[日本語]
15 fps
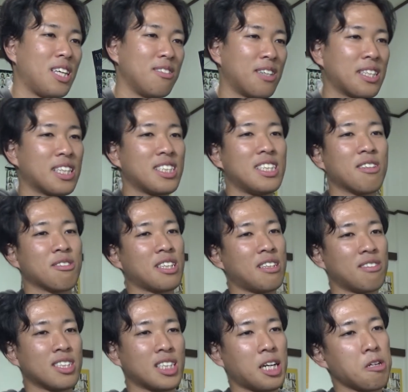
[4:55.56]
ていう話でござ
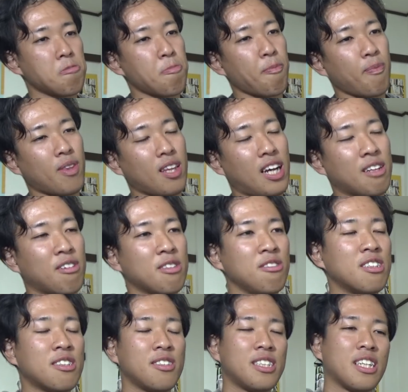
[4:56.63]
いました。あとは
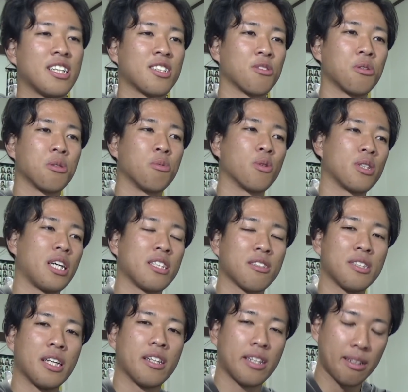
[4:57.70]
USJ がすごく僕大好
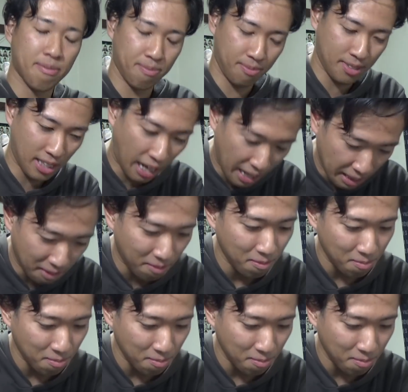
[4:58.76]
きなんで。はい。